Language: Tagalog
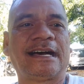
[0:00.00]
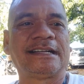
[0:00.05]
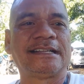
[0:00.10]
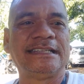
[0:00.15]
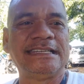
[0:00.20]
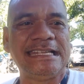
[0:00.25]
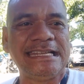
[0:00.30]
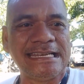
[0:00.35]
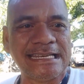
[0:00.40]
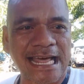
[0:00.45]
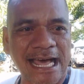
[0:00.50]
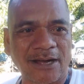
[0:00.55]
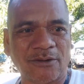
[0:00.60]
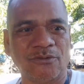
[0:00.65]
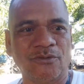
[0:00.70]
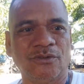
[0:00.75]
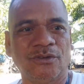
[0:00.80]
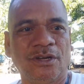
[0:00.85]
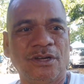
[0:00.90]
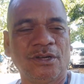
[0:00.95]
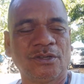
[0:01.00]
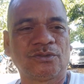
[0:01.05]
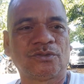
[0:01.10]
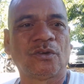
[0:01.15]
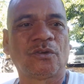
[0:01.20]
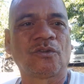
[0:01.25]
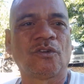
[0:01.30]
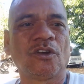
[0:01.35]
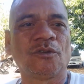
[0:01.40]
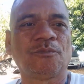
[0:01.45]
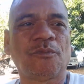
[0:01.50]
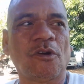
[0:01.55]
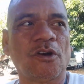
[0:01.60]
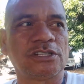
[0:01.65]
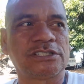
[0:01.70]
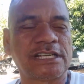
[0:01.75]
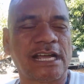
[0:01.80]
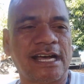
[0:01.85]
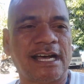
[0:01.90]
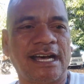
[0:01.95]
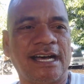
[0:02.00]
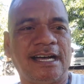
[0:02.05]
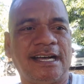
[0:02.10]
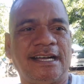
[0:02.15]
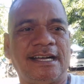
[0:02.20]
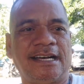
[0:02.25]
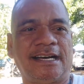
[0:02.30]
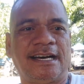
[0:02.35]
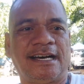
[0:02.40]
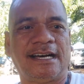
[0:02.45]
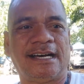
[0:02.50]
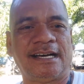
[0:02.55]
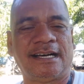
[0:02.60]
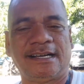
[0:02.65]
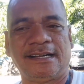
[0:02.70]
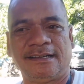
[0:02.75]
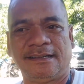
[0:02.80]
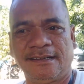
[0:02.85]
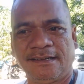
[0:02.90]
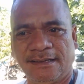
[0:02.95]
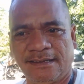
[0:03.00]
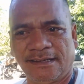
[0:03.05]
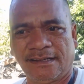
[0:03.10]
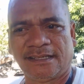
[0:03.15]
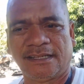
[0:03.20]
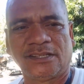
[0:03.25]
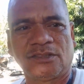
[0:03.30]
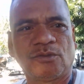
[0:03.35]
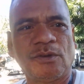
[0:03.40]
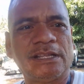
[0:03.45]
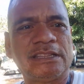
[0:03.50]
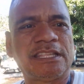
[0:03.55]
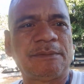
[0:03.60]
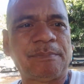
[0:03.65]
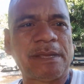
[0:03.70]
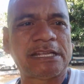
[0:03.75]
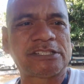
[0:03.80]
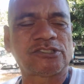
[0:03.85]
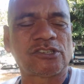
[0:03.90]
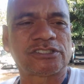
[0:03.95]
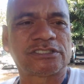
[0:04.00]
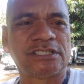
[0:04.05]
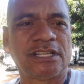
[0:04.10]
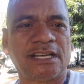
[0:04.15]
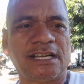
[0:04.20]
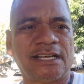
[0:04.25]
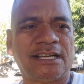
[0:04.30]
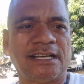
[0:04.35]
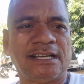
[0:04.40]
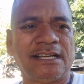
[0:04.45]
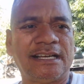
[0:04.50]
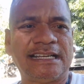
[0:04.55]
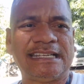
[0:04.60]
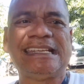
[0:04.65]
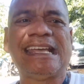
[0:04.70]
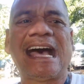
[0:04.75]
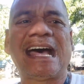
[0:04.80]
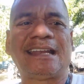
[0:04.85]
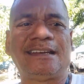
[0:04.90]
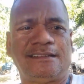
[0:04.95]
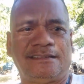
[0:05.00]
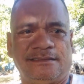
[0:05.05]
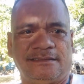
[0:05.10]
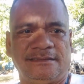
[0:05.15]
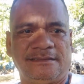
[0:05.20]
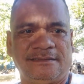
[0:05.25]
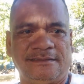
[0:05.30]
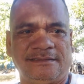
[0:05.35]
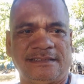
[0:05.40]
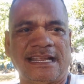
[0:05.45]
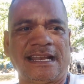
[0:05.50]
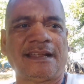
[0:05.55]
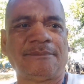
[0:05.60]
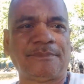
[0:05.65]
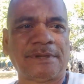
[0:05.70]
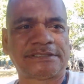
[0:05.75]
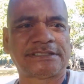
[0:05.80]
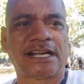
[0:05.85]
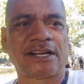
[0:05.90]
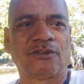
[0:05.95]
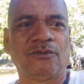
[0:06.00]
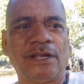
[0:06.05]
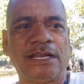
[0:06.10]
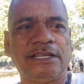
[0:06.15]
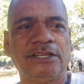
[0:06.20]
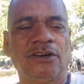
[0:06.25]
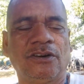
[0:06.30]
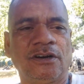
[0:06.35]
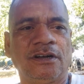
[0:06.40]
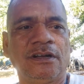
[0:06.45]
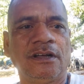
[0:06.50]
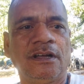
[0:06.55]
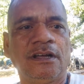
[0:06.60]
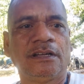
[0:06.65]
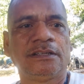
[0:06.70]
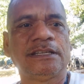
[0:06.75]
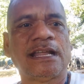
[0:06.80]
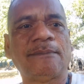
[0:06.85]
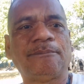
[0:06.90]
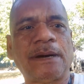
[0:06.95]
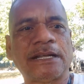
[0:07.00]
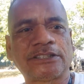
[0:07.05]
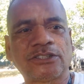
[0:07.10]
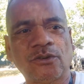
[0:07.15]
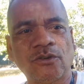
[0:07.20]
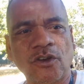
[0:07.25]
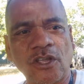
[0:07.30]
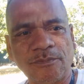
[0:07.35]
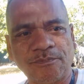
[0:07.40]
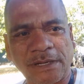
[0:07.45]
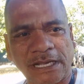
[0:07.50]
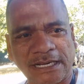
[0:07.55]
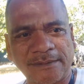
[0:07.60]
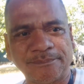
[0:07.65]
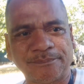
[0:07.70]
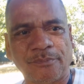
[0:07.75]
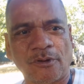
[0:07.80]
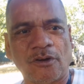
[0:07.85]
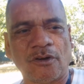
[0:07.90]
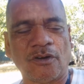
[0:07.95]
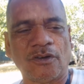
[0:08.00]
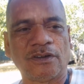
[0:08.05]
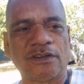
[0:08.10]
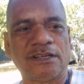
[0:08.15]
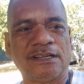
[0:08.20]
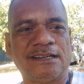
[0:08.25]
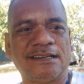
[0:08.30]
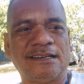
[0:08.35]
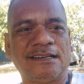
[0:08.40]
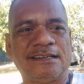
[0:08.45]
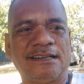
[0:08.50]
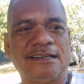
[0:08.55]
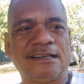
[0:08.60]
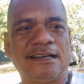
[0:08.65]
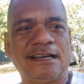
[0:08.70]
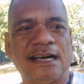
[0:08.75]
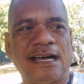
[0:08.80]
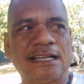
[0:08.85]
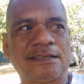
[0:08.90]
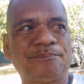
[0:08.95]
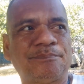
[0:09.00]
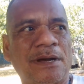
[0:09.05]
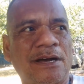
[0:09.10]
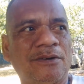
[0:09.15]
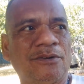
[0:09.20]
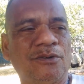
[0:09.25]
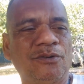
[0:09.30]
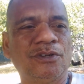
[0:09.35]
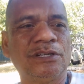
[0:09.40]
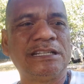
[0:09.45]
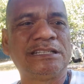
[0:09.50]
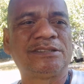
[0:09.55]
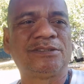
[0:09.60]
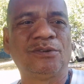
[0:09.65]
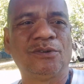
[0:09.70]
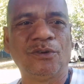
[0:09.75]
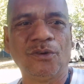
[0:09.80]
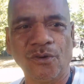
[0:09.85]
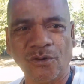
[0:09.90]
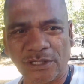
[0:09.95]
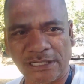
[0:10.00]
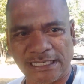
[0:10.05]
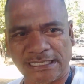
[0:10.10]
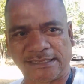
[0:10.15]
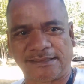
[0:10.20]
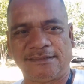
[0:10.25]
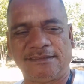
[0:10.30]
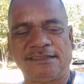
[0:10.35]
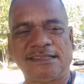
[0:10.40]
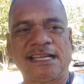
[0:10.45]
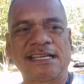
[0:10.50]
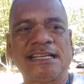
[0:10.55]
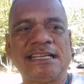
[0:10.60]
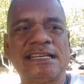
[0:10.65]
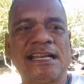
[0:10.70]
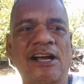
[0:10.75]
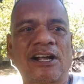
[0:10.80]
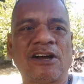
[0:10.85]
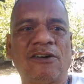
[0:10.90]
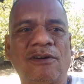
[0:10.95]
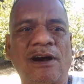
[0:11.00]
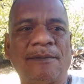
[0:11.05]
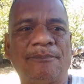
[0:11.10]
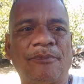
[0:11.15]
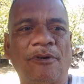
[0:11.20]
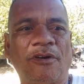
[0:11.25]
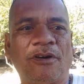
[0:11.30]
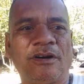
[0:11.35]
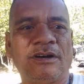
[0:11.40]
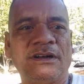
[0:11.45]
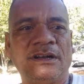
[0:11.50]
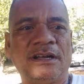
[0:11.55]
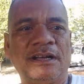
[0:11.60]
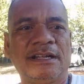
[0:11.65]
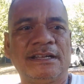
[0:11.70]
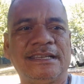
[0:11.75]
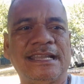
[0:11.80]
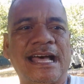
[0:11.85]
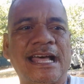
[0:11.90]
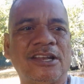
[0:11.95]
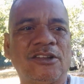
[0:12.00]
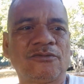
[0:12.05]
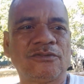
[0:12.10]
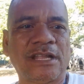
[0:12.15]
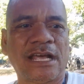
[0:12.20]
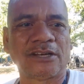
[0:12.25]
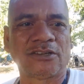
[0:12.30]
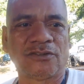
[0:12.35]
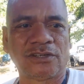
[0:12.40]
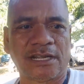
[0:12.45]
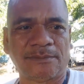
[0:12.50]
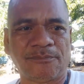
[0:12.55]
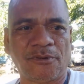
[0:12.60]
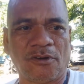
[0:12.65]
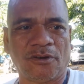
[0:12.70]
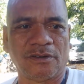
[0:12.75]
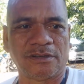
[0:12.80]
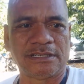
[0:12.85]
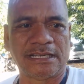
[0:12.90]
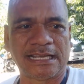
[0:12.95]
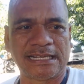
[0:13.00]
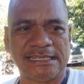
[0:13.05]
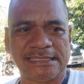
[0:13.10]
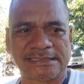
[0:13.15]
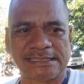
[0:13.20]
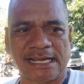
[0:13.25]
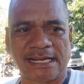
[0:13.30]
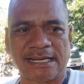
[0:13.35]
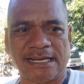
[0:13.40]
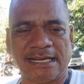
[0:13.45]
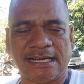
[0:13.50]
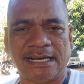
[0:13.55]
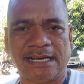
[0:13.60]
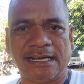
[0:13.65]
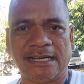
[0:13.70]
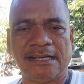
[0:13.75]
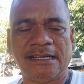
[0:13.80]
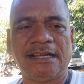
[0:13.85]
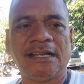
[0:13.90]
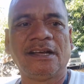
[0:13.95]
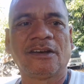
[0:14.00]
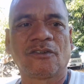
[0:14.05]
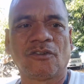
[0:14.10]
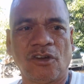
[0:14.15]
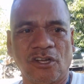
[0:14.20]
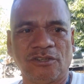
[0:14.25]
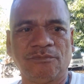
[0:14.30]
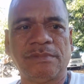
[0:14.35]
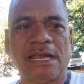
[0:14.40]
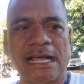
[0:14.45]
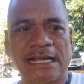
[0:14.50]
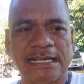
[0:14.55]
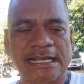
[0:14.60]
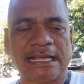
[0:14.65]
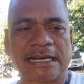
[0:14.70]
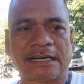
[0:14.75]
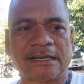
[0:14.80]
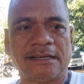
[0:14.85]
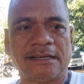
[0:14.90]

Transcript: linaw tungkol po sa uh, ah, 20 pesos na iyan na lampas lampasang kwelyo. Napatuloy pa rin po at paulit-ulit na ginagawa po. Lalong-lalo na po ng isang uh, coin vlogger.